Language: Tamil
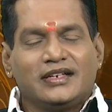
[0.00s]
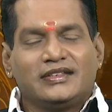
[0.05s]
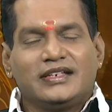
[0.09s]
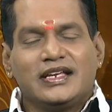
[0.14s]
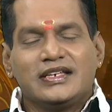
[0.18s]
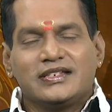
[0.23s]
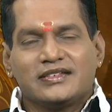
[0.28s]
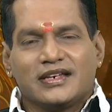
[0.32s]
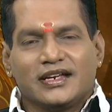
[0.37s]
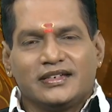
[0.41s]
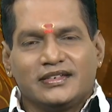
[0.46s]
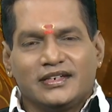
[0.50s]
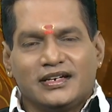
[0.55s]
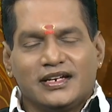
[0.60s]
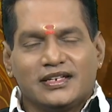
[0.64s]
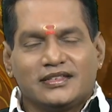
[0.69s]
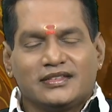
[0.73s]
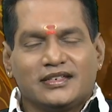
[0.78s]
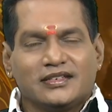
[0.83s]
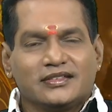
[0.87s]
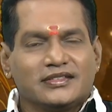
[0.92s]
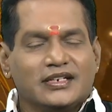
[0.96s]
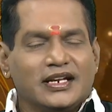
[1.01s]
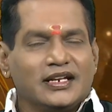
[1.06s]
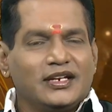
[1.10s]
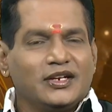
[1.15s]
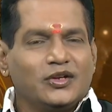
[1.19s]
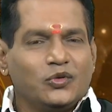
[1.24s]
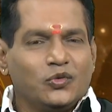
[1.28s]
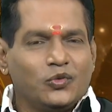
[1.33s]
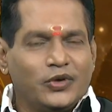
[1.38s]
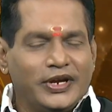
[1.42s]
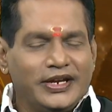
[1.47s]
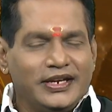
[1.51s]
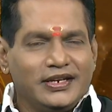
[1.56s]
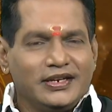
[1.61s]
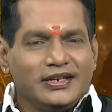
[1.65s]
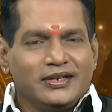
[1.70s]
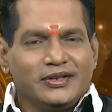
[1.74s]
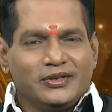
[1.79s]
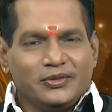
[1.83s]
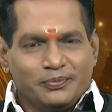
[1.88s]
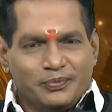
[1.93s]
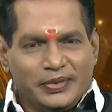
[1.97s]
அதிர்ஷ்ட எழுத்துக்கள் ஒய்
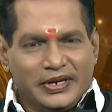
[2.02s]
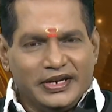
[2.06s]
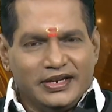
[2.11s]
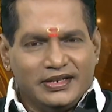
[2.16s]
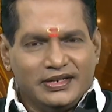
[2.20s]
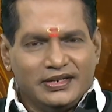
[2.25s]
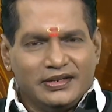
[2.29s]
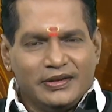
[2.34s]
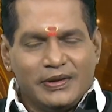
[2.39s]
பி